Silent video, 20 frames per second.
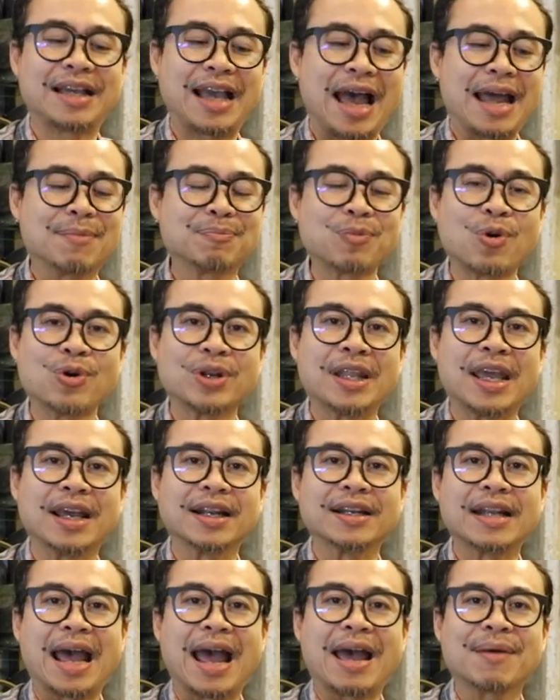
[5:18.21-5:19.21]
การโปรเท
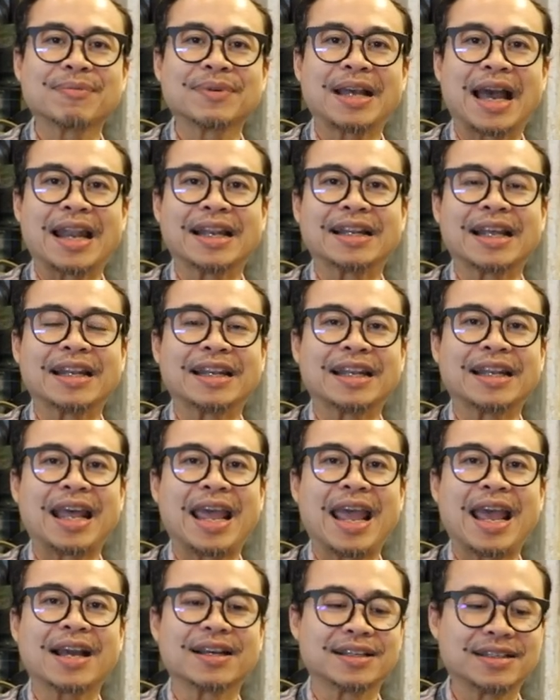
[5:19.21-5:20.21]
คน้ำการกัน กระ
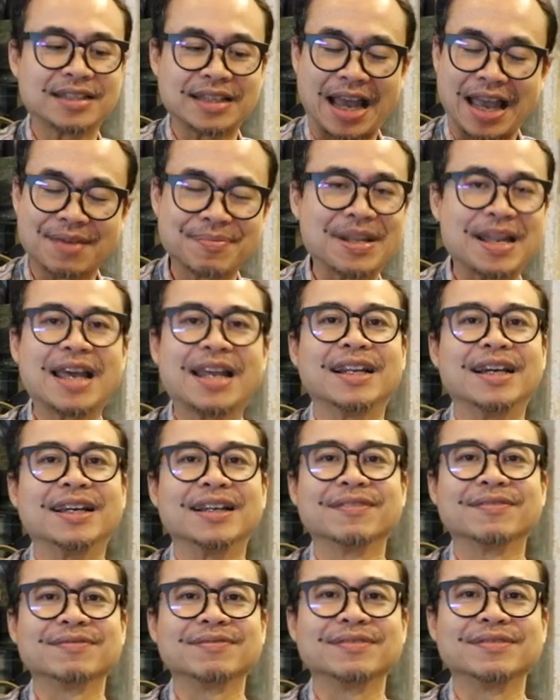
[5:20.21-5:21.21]
แทกใช้ไปได้เล
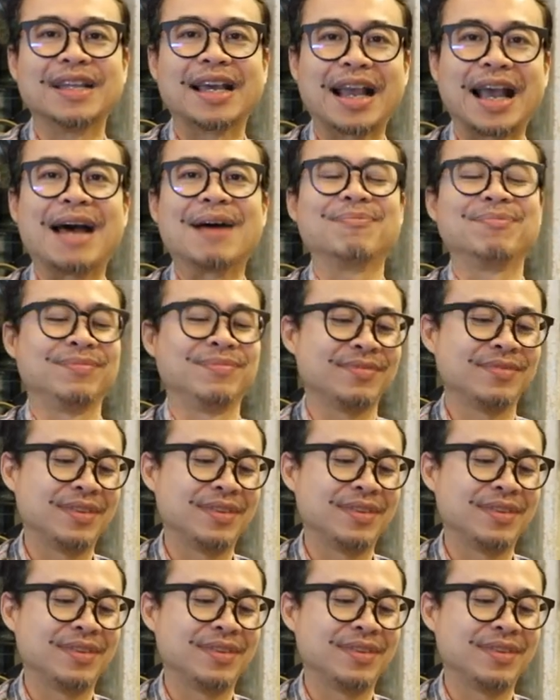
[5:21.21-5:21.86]
ยนะครับ